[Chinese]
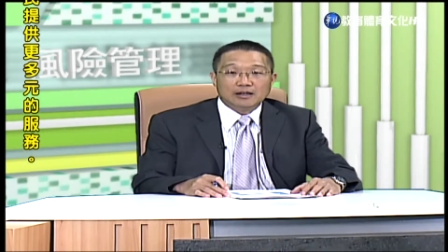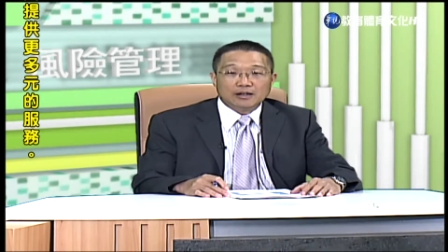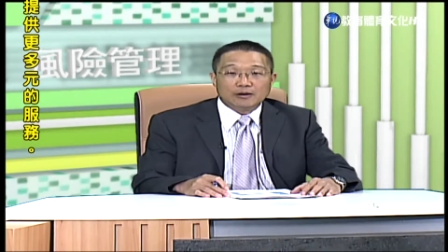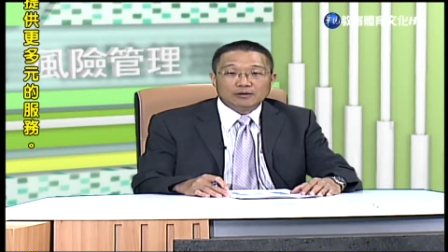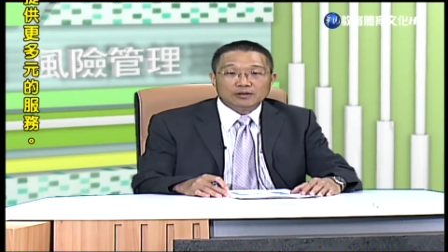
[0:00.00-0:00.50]

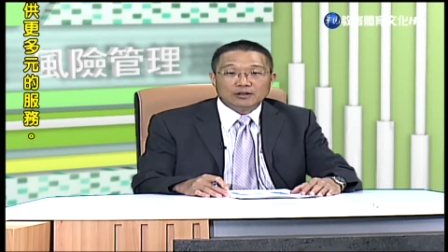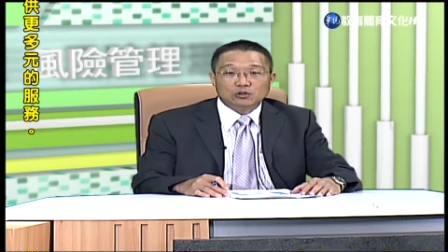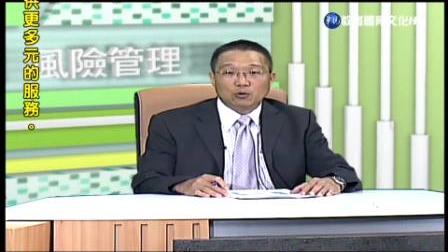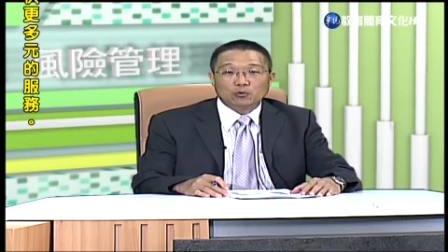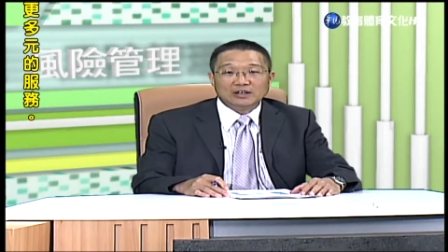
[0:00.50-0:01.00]
严严
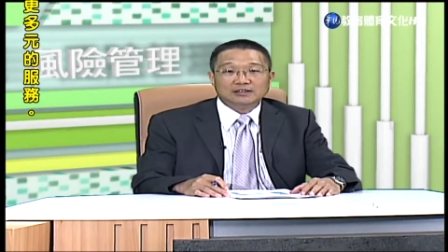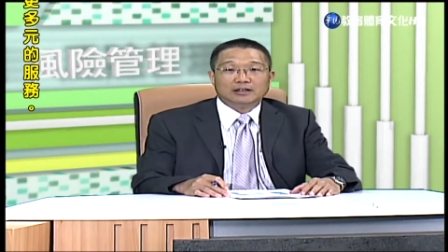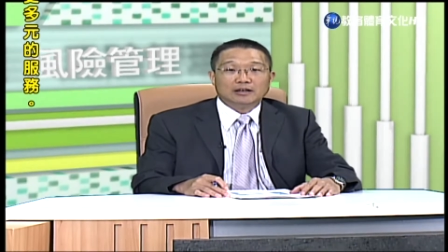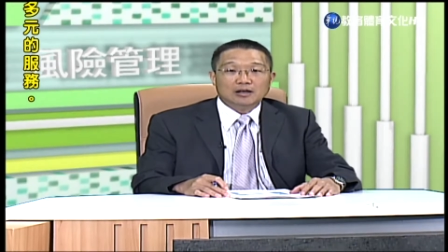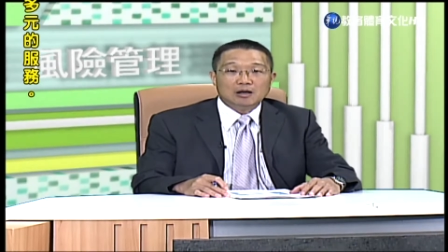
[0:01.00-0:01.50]
重威
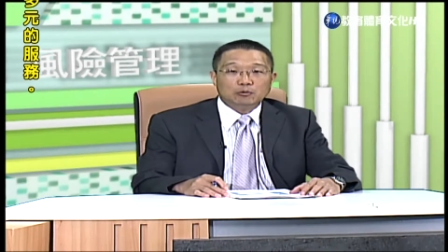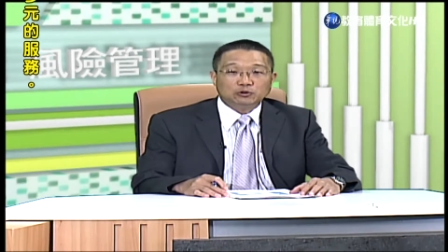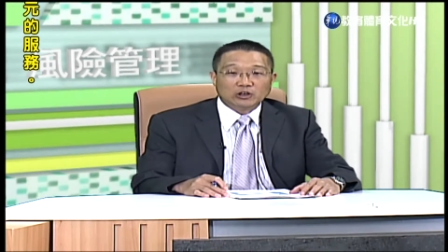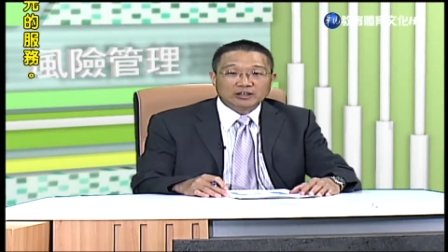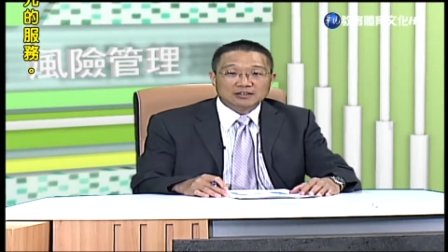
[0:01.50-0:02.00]
胁不
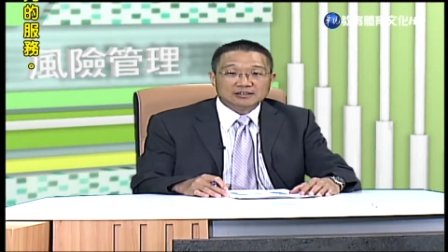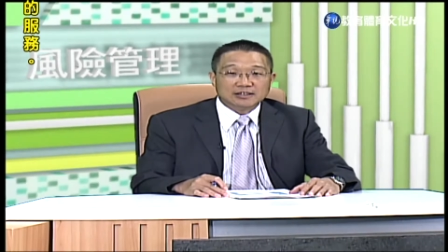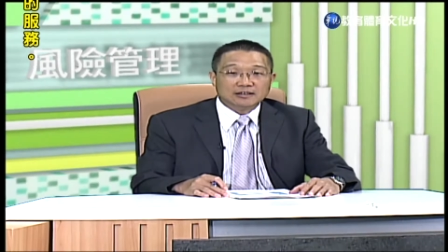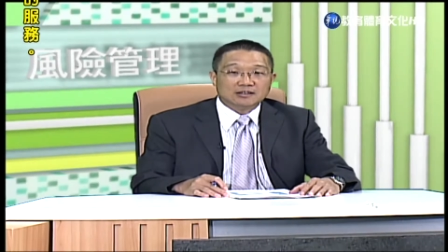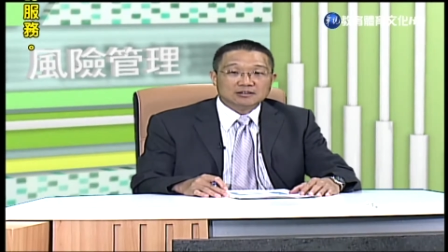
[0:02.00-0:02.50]
确定
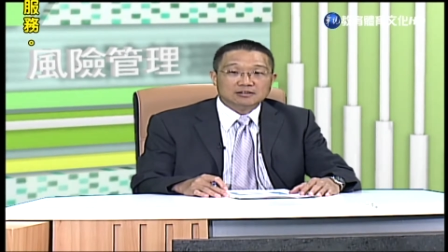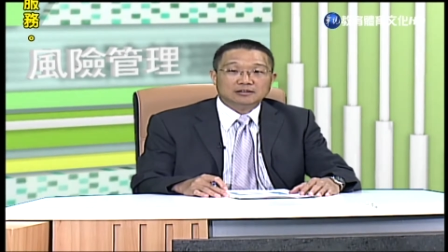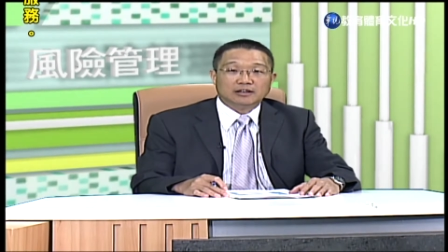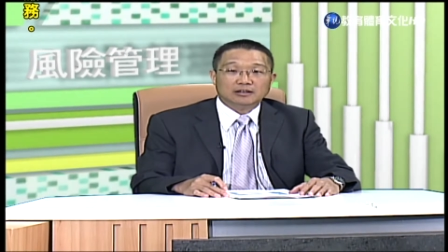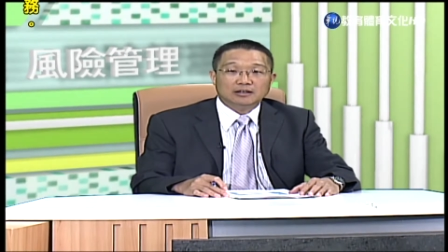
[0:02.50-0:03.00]
性的事
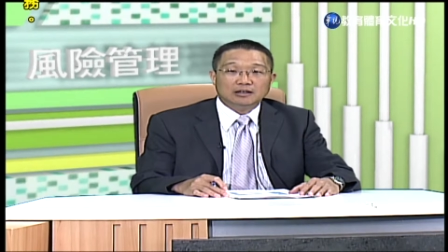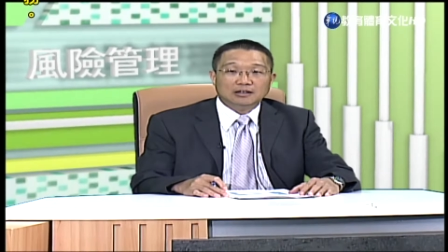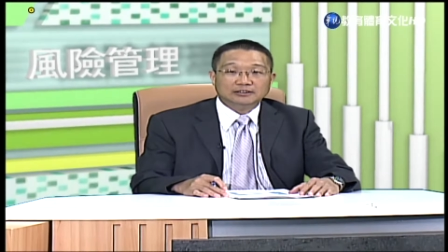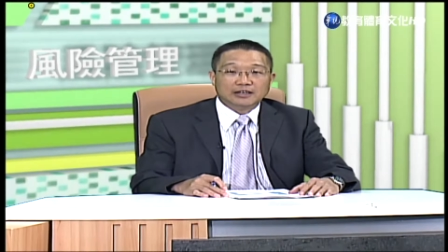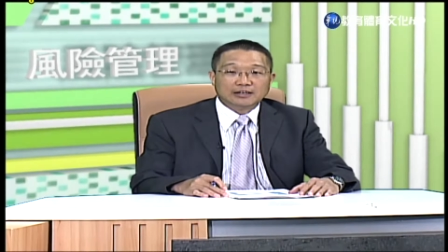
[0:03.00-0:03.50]
件，
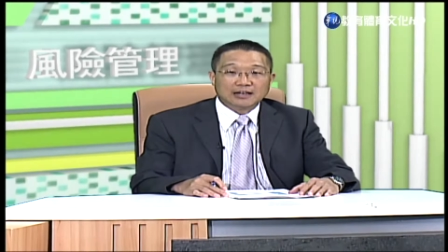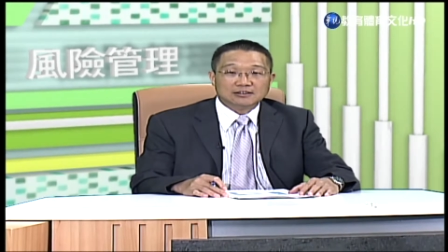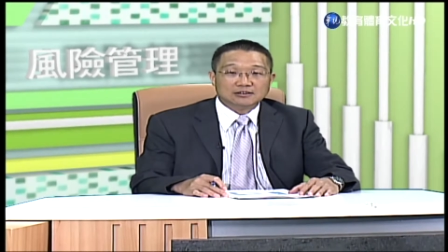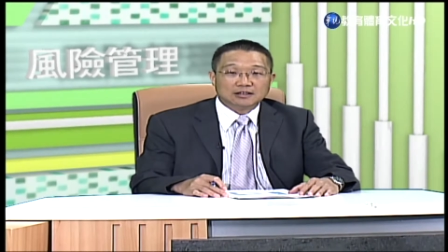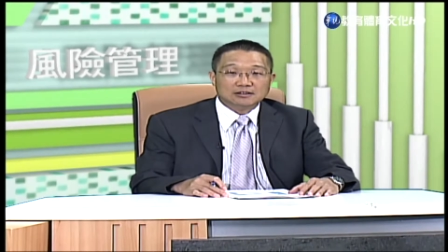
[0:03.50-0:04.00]
而且该
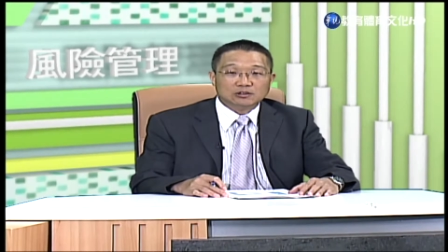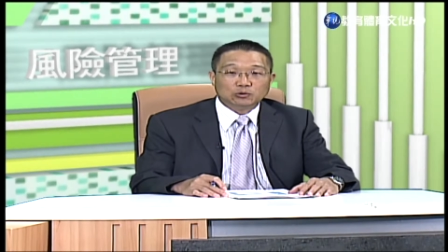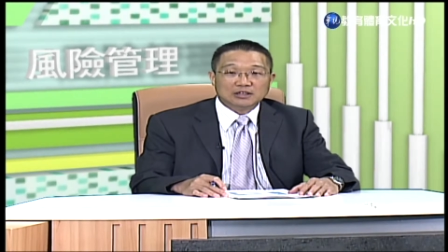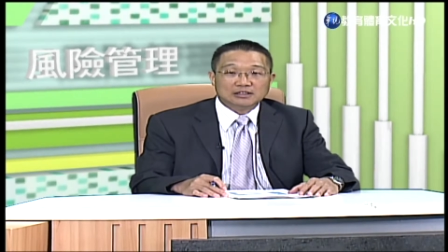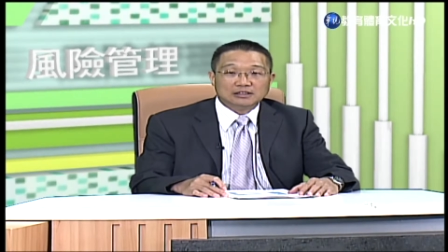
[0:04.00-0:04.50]
事件是
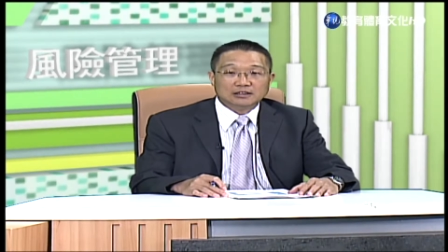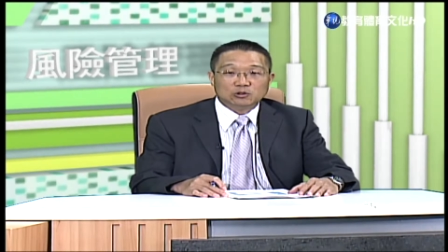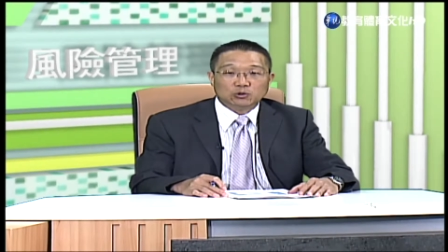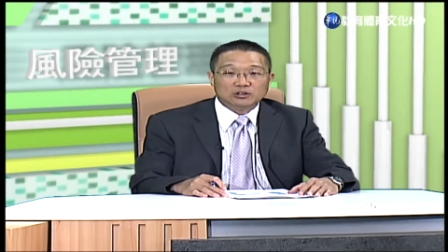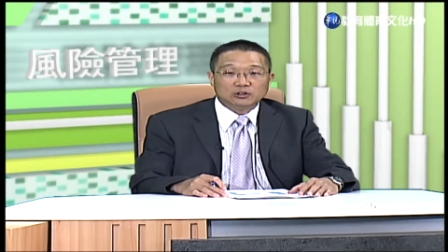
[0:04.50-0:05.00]
对企业
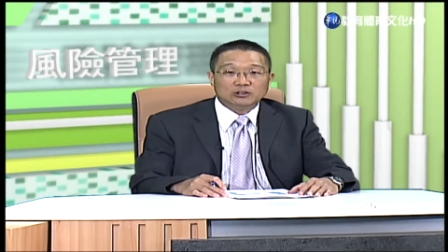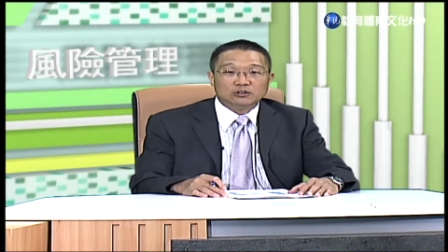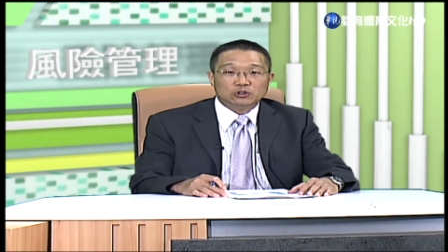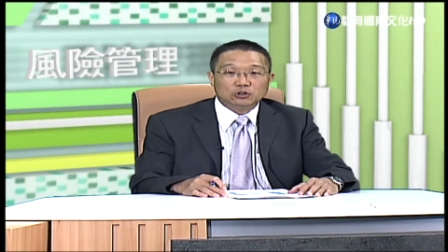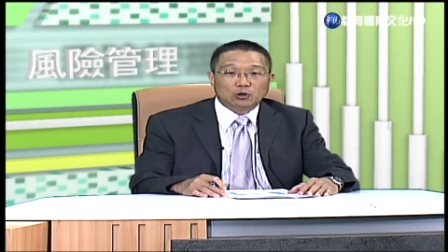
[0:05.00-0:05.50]
的存续
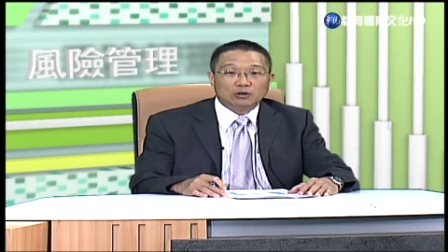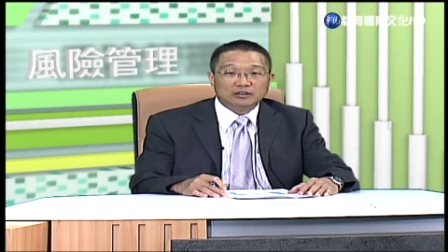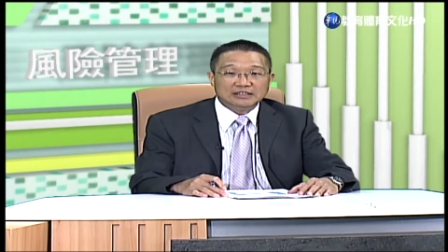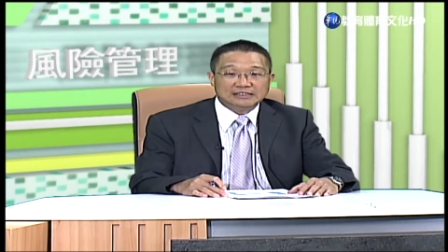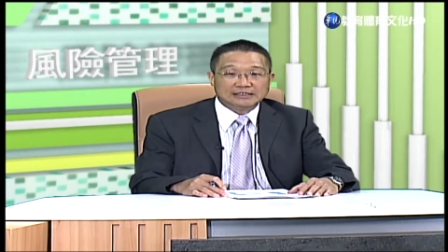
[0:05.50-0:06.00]
具有
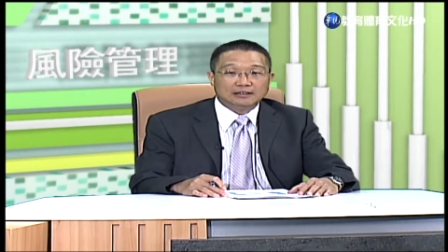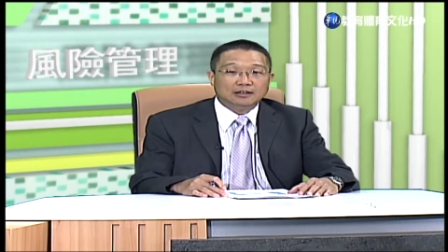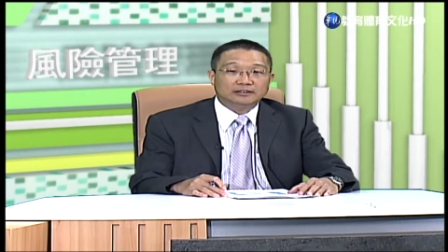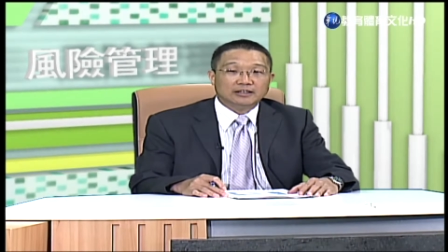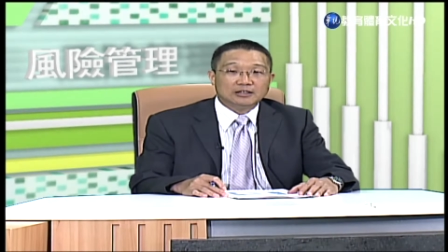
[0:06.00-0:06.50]
立即
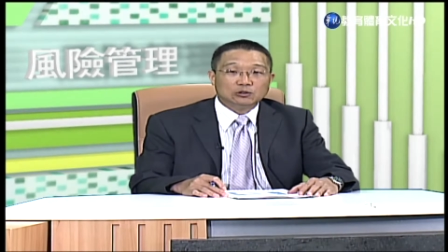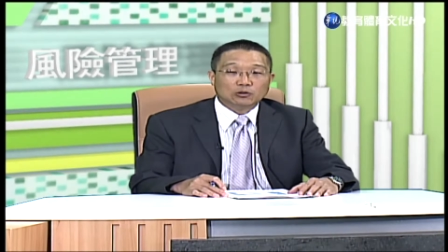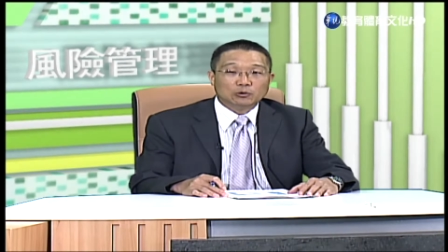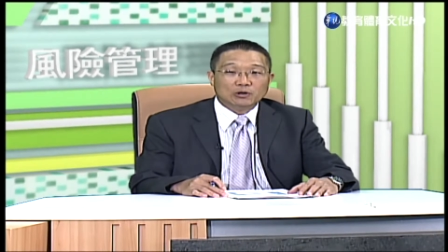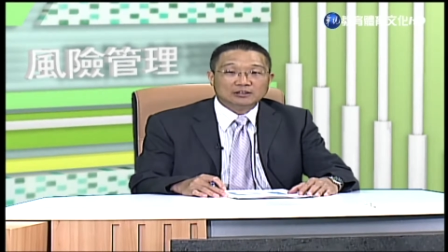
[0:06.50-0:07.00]
而且严
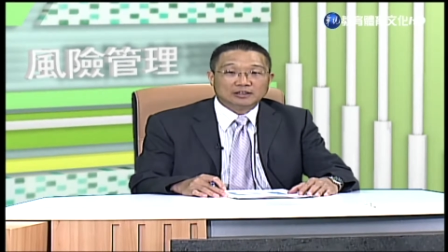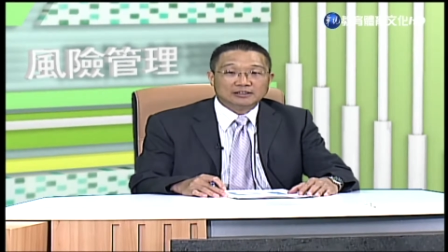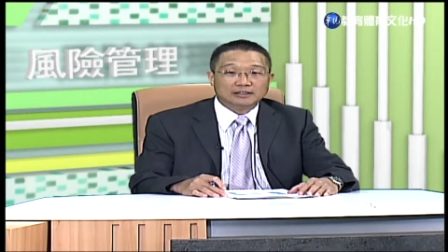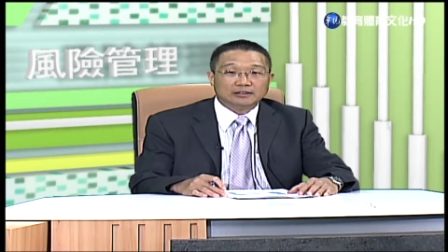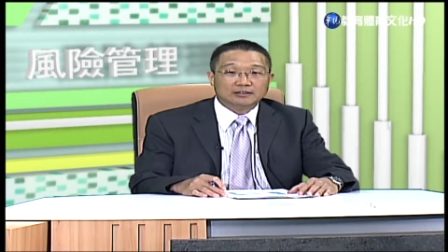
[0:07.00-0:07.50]
重的威胁
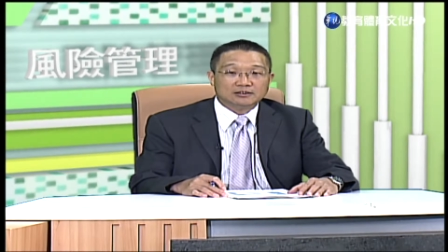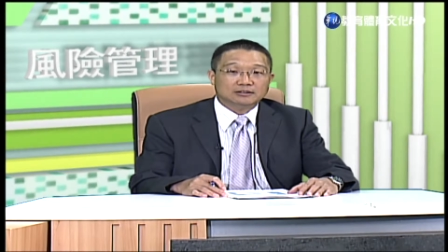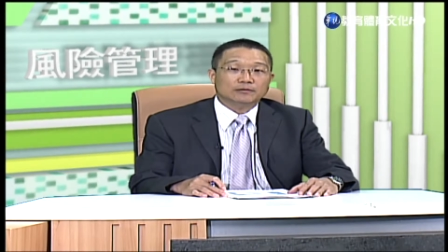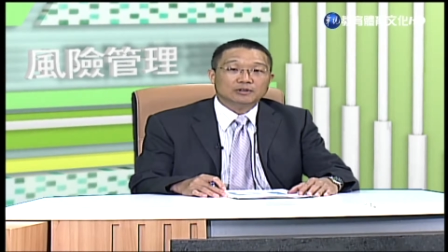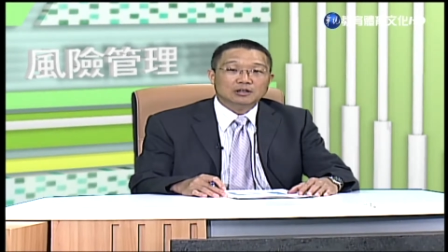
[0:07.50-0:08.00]
性的事
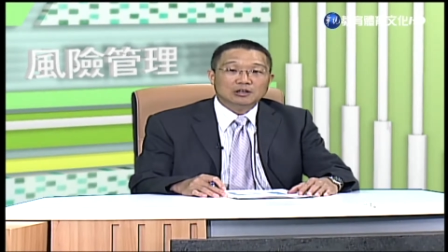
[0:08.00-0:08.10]
件。